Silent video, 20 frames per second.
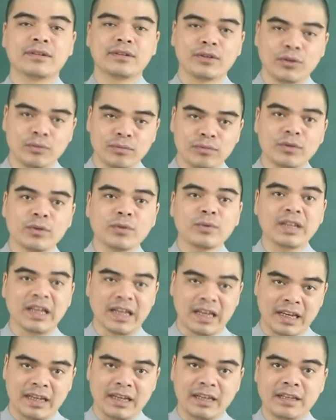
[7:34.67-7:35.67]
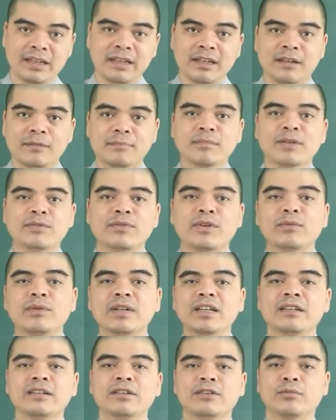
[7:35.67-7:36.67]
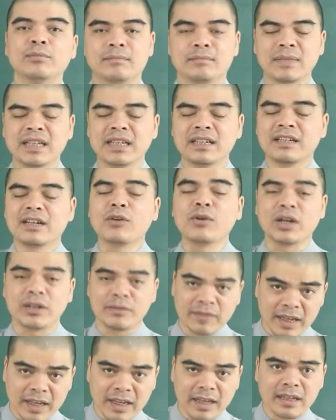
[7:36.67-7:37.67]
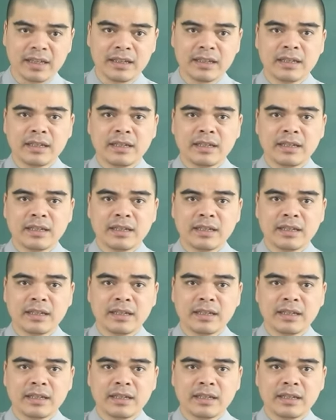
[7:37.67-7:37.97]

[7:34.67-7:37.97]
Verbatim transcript: cúng cụ thể mời vong linh của mình cầu khấn về.